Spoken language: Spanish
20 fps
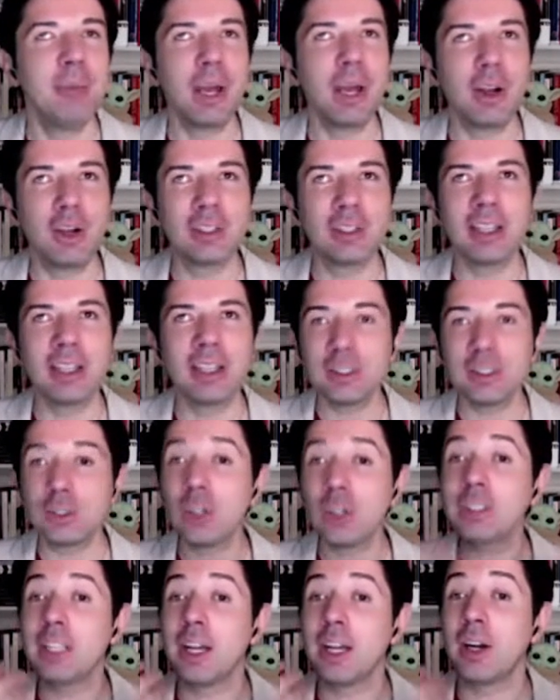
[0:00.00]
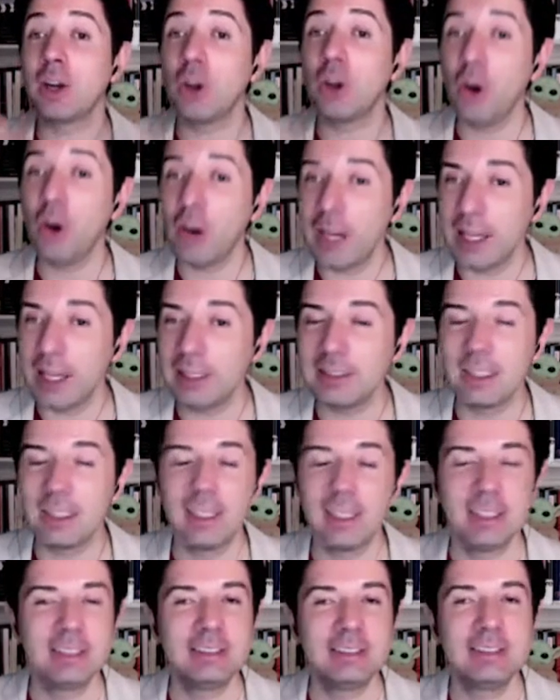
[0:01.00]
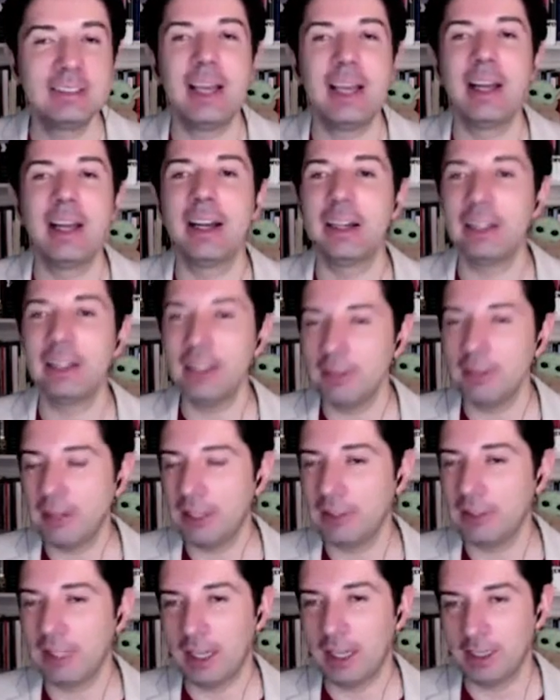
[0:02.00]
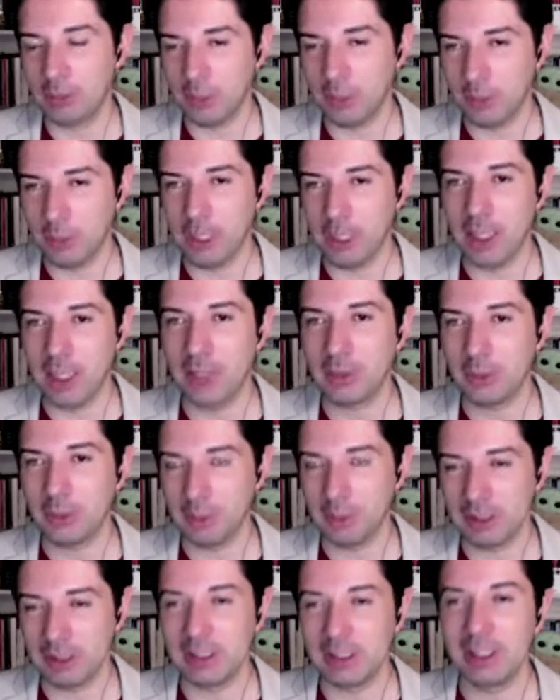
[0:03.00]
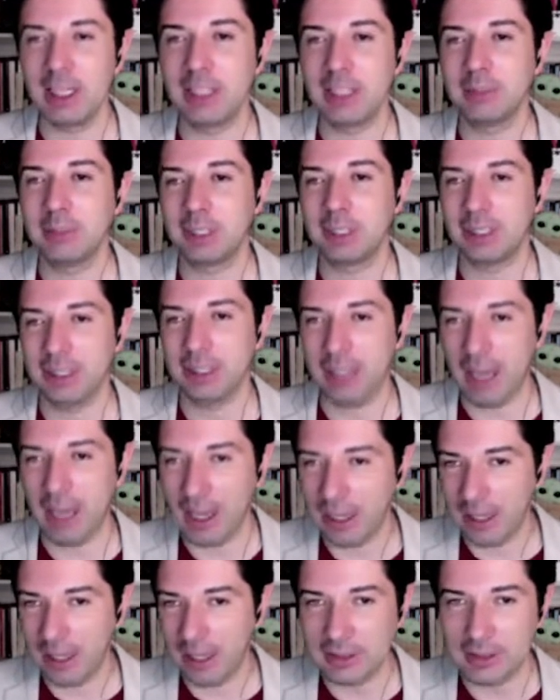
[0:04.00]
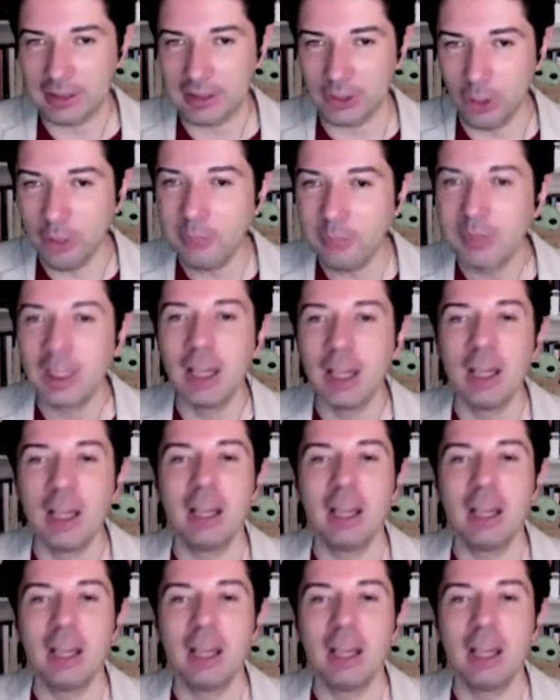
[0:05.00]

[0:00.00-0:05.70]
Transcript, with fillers: pero de estos errores terribles de las comedias románticas mexicanas, ¿no?